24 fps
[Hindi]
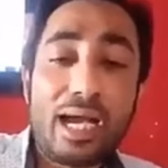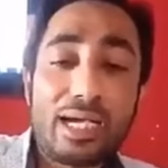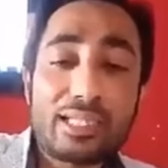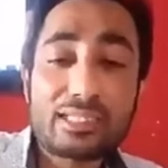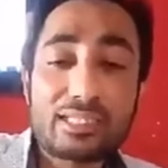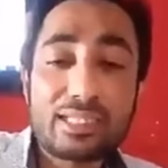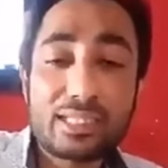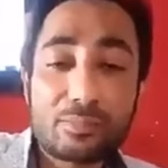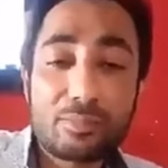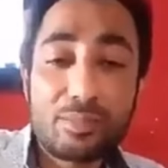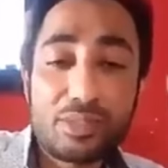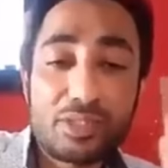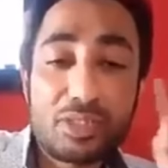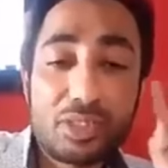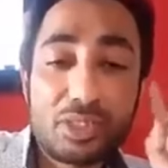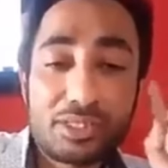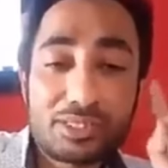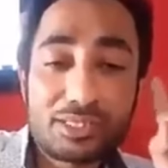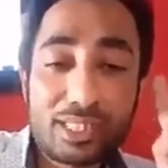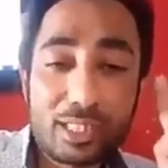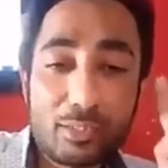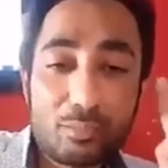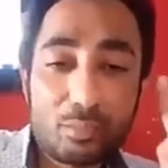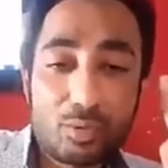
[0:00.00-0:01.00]
आज तक पे
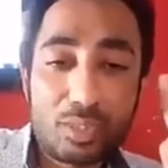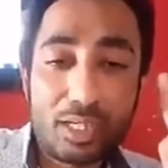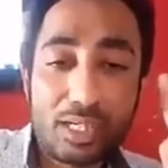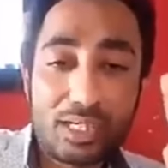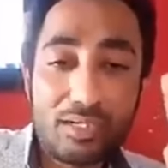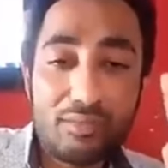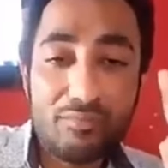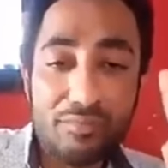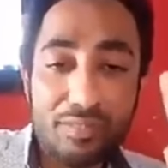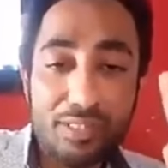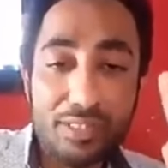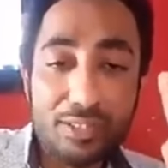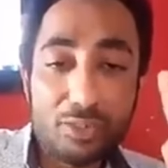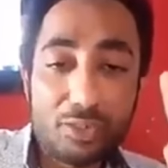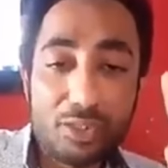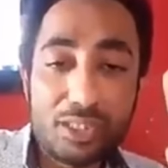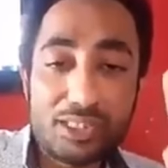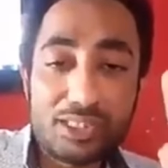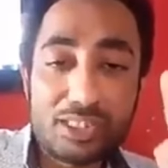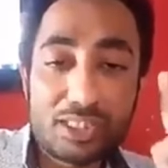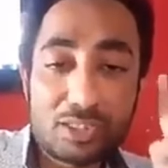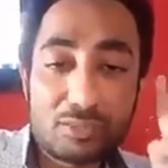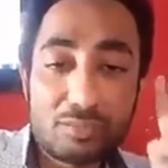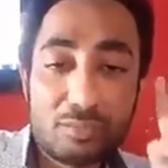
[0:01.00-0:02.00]
छः साल पुराना वीडियो
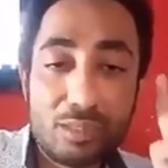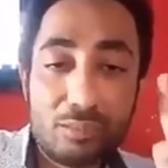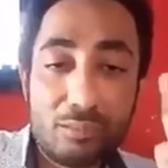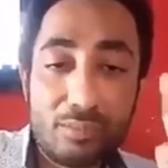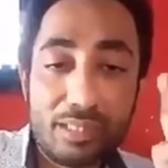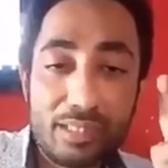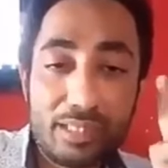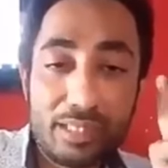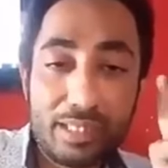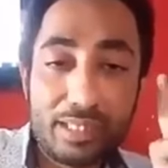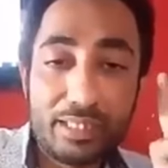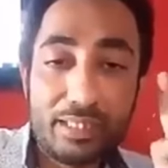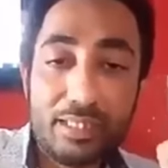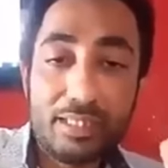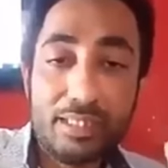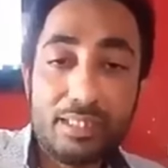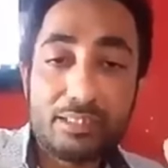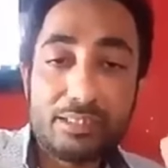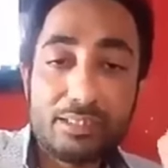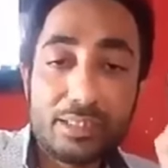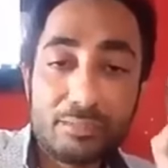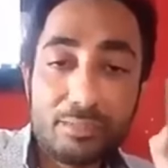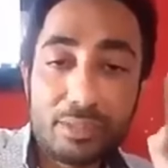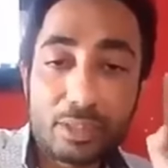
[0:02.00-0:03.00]
है जिसमें मैंने
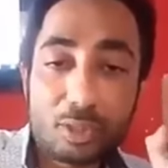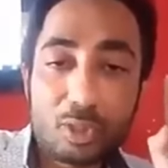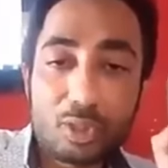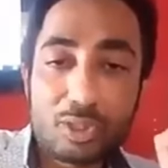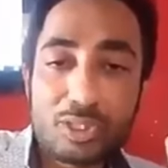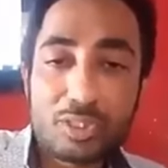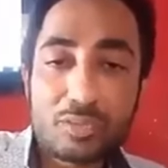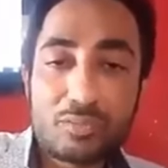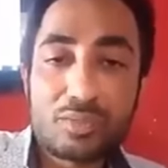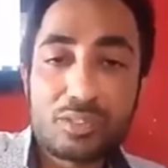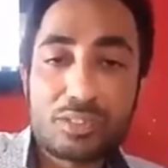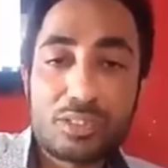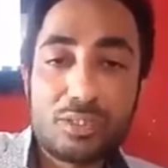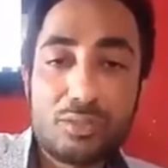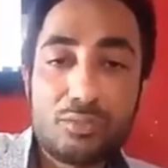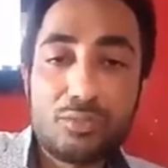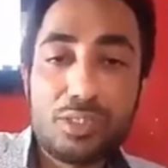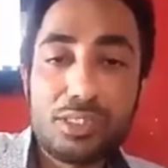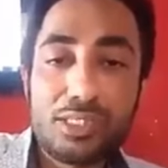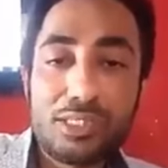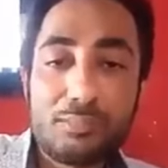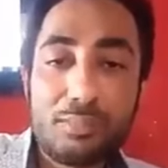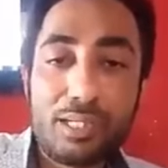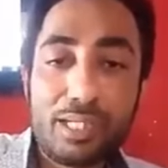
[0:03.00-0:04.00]
जब ये कॉन्ट्रोवर्सी
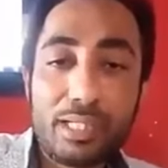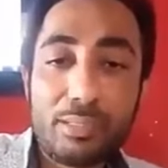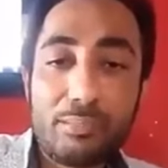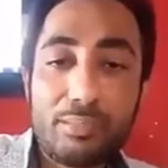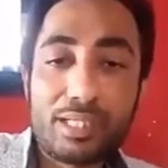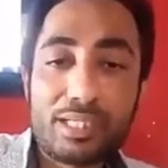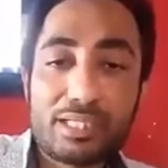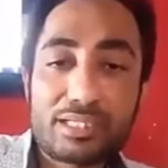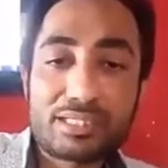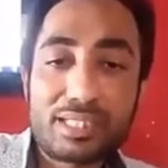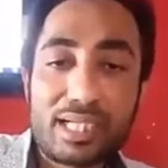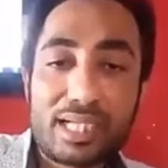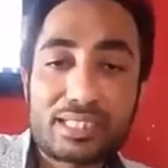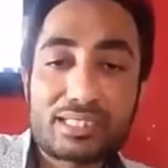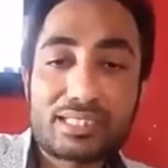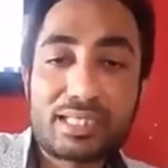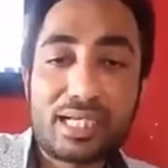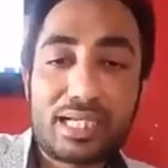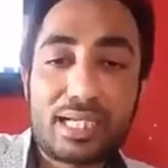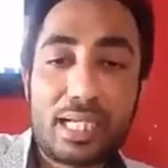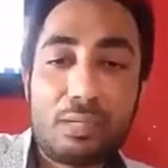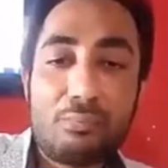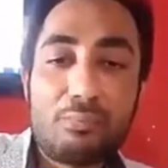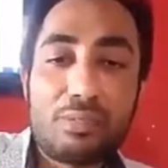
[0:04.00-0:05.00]
हुई थी मैंने मेरे सास
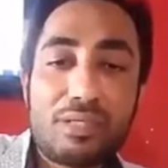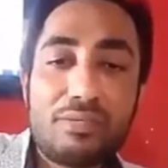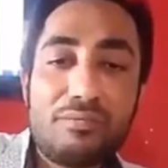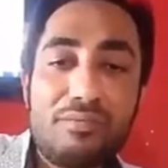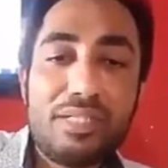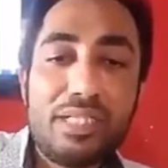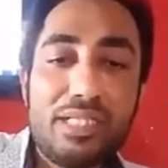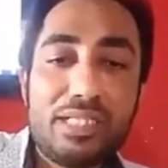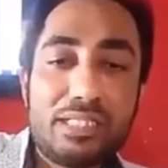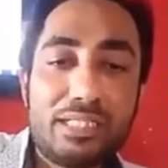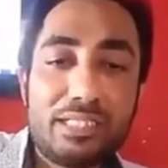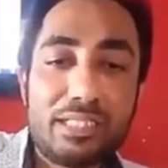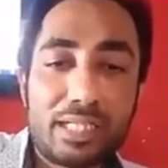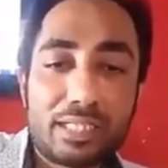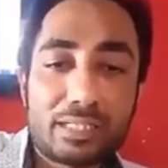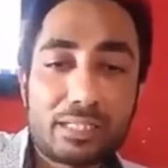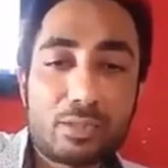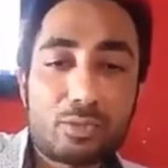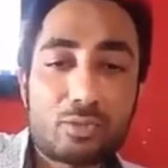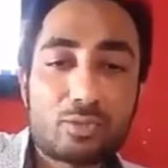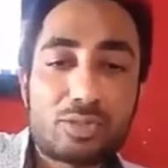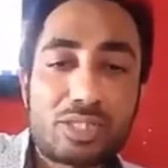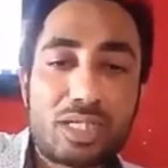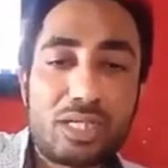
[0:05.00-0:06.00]
का नाम रिवील किया
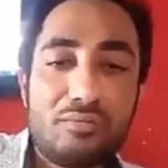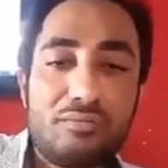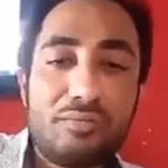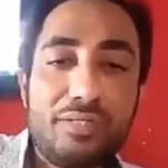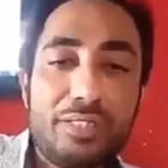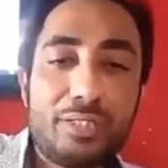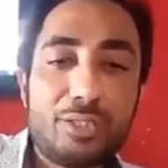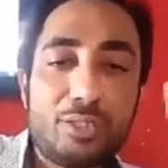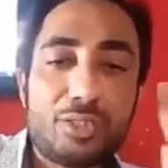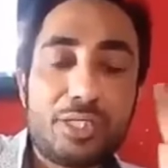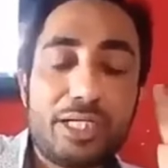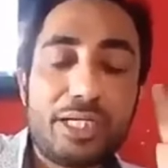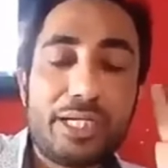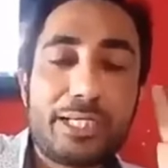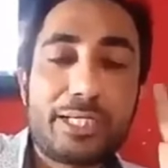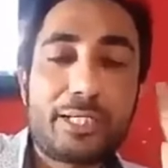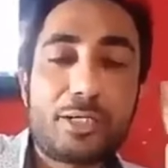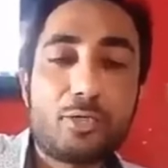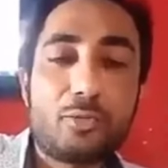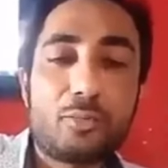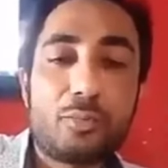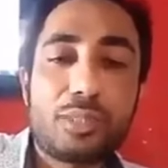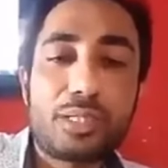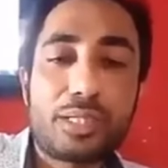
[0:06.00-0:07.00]
था उसका वीडियो नेट
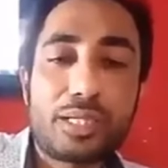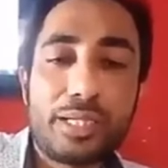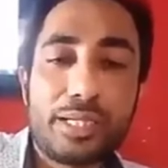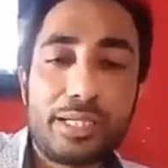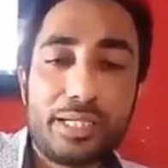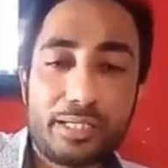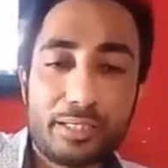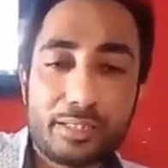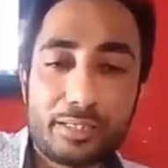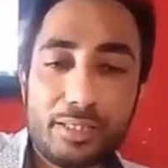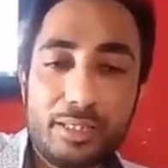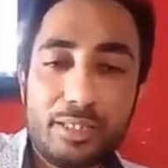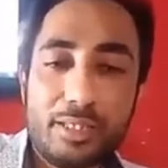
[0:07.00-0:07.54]
के ऊपर है